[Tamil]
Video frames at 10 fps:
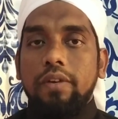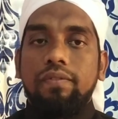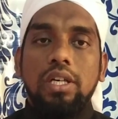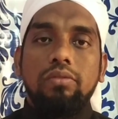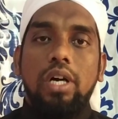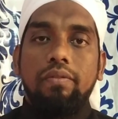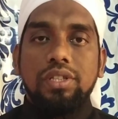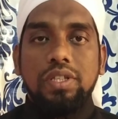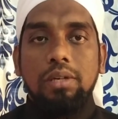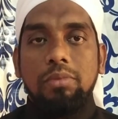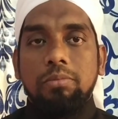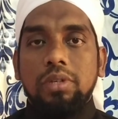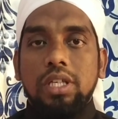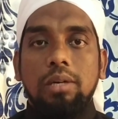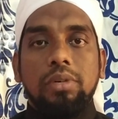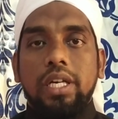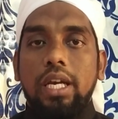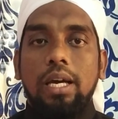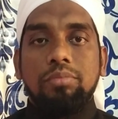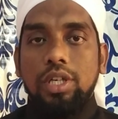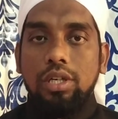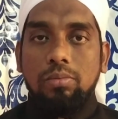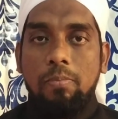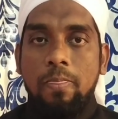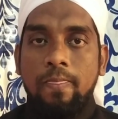எவ்வளவு அவசியம் என்பது நமக்கு எல்லாம் தெரியும்